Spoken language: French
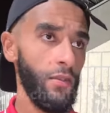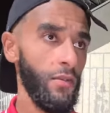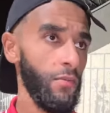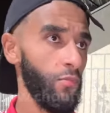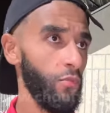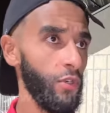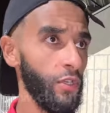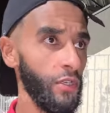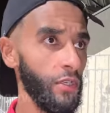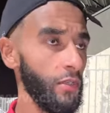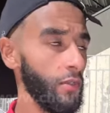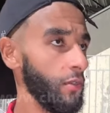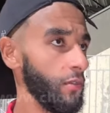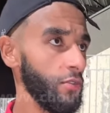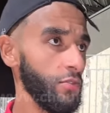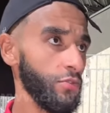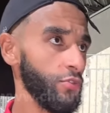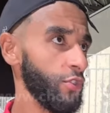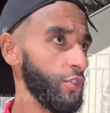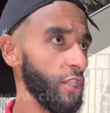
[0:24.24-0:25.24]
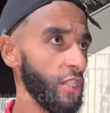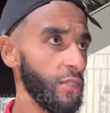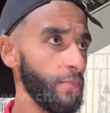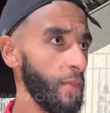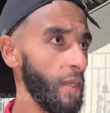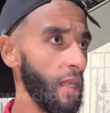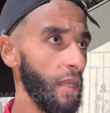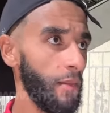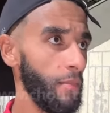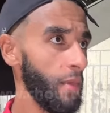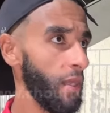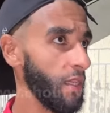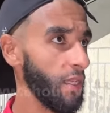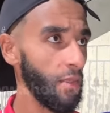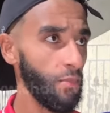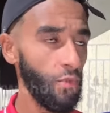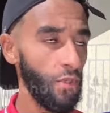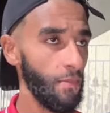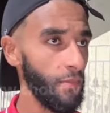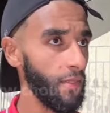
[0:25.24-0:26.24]
Moi, je ne cherche pas à
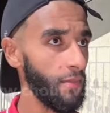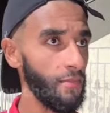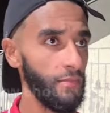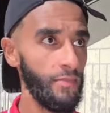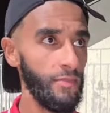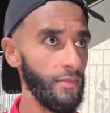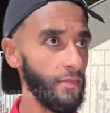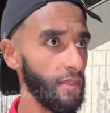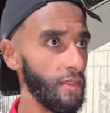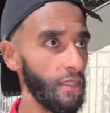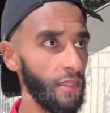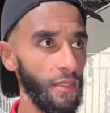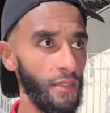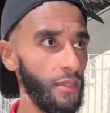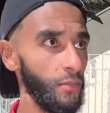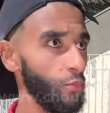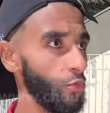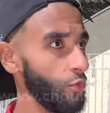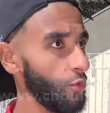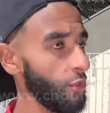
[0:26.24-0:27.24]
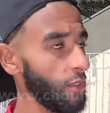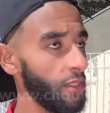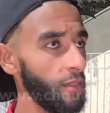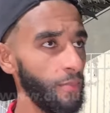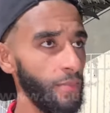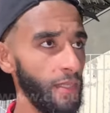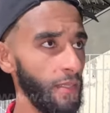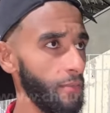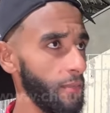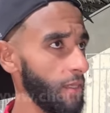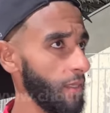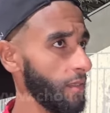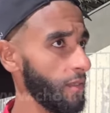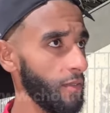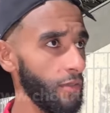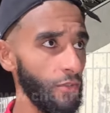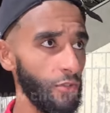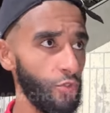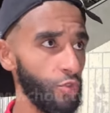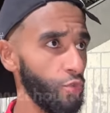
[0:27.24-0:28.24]
marquer moi-même. Si mon coéquipier
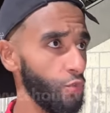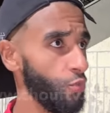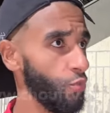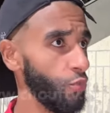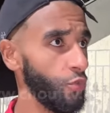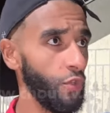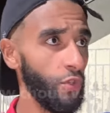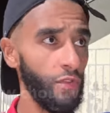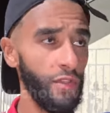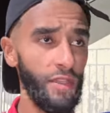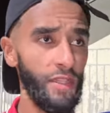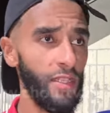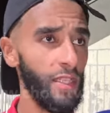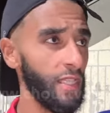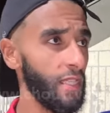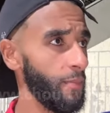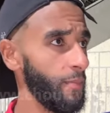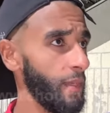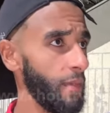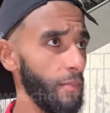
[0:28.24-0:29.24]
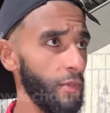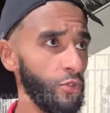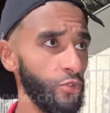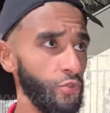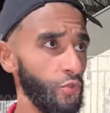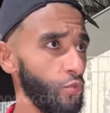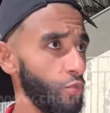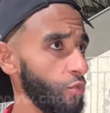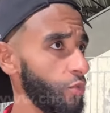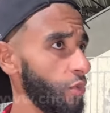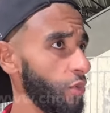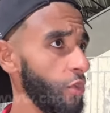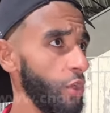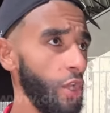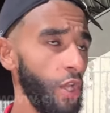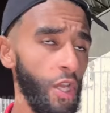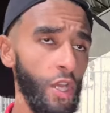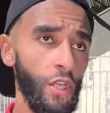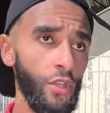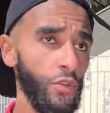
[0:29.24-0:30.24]
marque, euh, je suis content. Si l'équipe marque, je suis content.
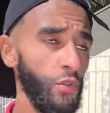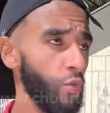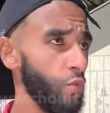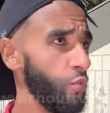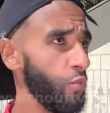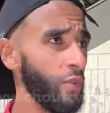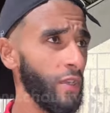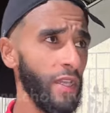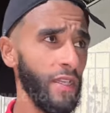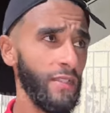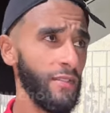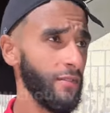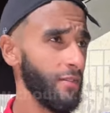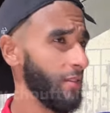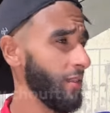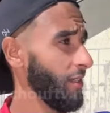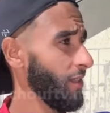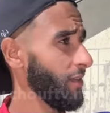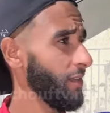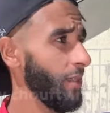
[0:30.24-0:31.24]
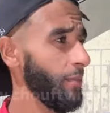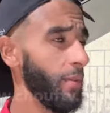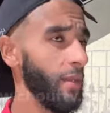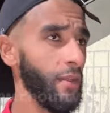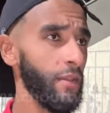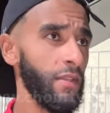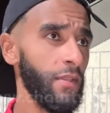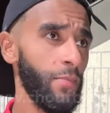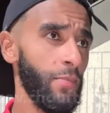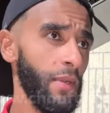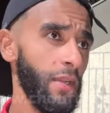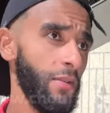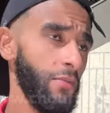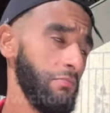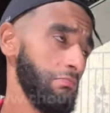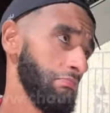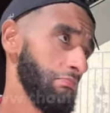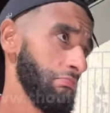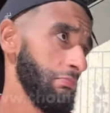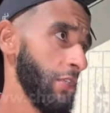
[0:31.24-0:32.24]
Tant qu'on gagne, c'est le principal.
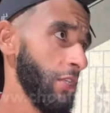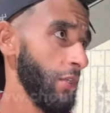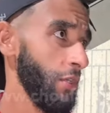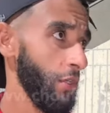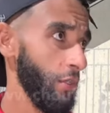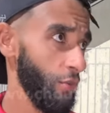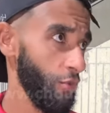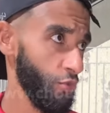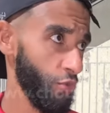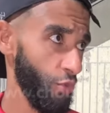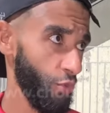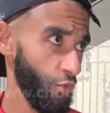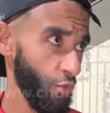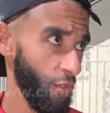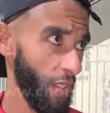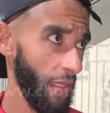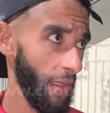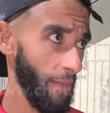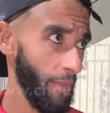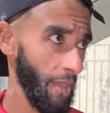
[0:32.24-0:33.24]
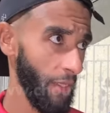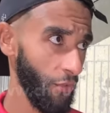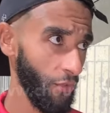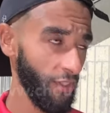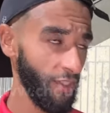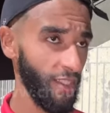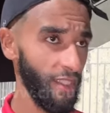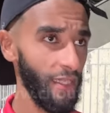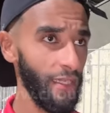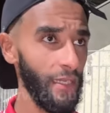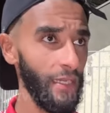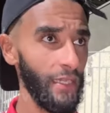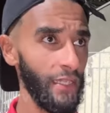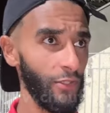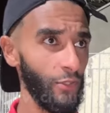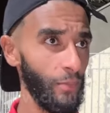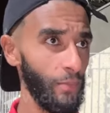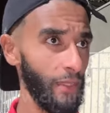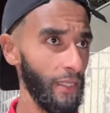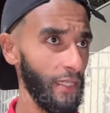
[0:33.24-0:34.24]
Aujourd'hui, on n'a pas réussi à
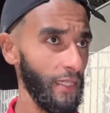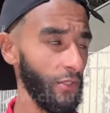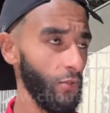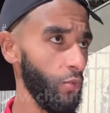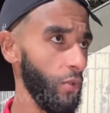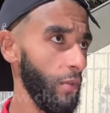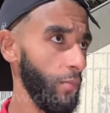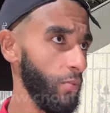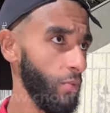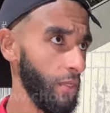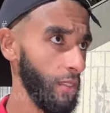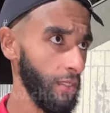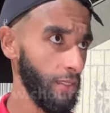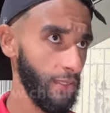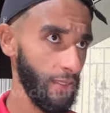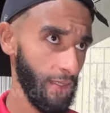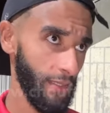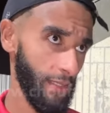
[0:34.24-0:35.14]
récupérer les trois points.